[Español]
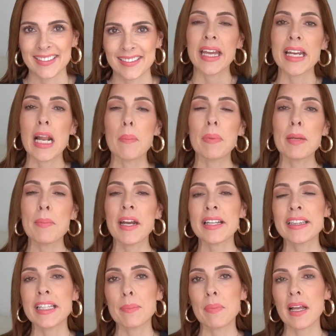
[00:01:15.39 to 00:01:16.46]
En el primer
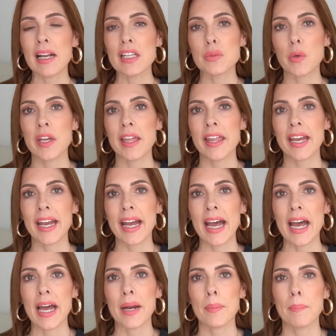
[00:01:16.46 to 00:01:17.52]
tip que les voy a
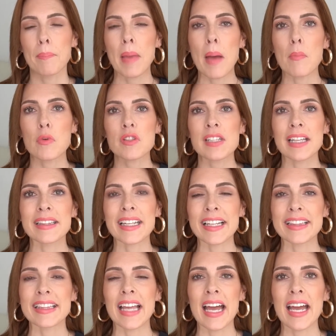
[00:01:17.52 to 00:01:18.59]
dejar, vamos a
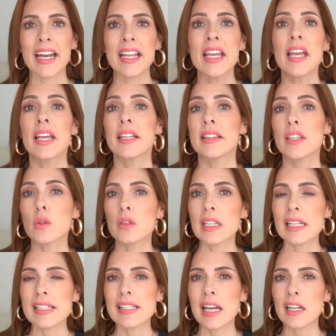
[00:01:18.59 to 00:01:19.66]
tratar de
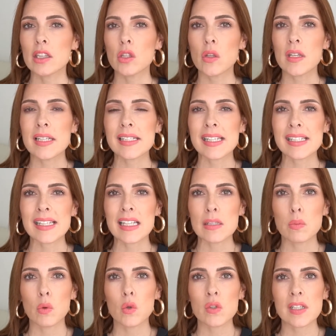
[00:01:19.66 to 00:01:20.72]
utilizar todas
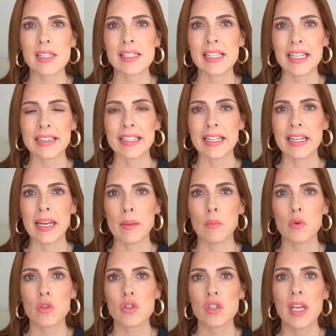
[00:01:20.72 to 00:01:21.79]
esas blusas que
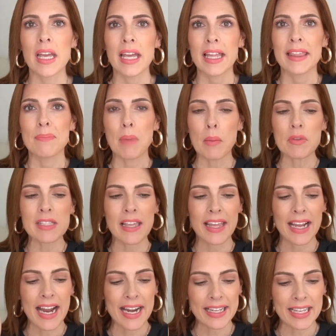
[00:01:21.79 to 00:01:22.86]
tenemos, vamos a
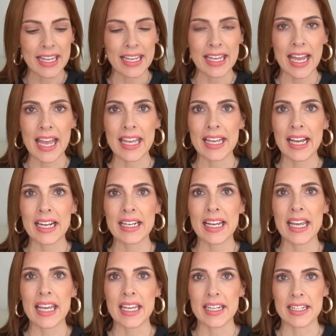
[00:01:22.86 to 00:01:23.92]
dejar que caigan
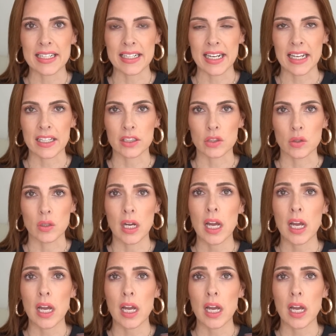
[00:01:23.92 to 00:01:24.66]
en recto.